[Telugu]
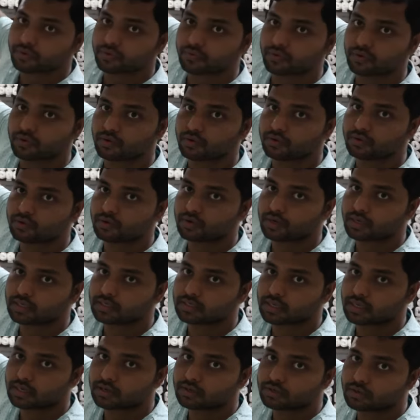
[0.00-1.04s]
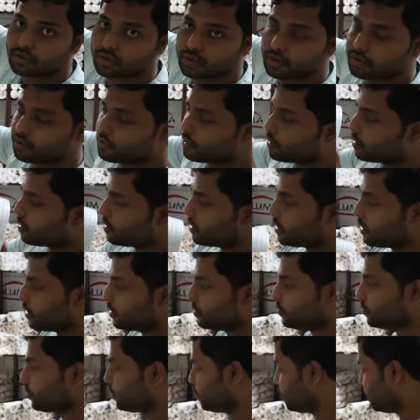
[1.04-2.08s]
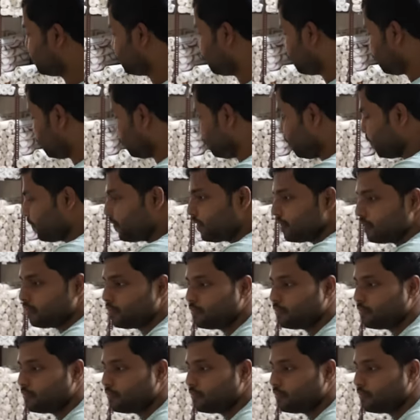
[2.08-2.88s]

బ్యూటిఫుల్గా ఉందో డిజైన్ సో ఇంకోటి చూద్దాము టూ ఫిఫ్టీ